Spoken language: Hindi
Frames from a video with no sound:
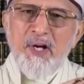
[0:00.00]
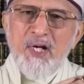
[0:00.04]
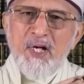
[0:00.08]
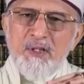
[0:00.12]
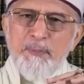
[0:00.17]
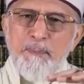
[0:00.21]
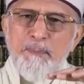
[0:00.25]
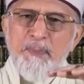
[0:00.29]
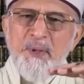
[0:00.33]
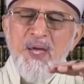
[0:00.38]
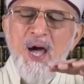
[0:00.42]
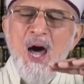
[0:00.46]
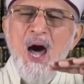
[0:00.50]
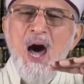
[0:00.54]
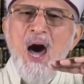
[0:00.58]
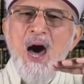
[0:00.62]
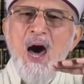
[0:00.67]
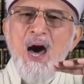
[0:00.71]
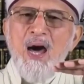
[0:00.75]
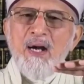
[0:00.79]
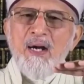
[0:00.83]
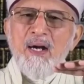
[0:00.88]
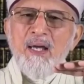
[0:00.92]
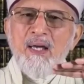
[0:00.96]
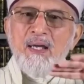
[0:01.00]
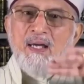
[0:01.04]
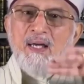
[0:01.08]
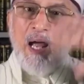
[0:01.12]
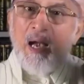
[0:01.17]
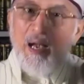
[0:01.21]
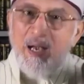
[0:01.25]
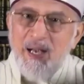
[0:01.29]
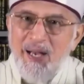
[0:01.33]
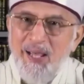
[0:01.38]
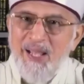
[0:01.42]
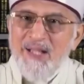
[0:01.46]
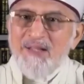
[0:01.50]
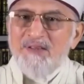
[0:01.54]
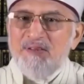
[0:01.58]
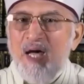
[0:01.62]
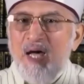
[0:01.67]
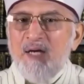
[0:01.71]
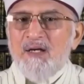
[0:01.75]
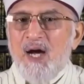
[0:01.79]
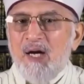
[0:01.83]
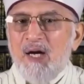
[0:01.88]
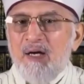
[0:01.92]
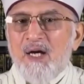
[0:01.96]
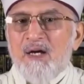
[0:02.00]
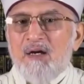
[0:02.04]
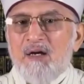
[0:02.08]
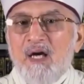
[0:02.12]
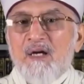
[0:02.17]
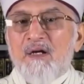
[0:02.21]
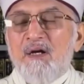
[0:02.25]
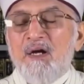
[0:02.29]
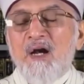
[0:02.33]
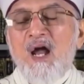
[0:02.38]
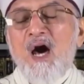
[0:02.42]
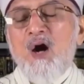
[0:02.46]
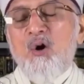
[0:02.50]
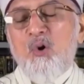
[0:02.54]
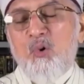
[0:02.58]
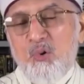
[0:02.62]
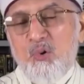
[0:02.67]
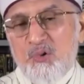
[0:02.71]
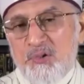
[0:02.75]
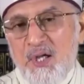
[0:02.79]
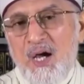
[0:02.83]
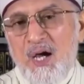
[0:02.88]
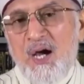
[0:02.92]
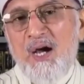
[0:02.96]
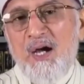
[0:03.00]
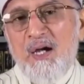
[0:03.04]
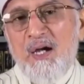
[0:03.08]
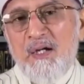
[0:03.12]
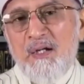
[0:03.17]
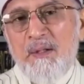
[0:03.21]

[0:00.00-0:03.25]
फ़कत प्यार करने तक अगर रखना होता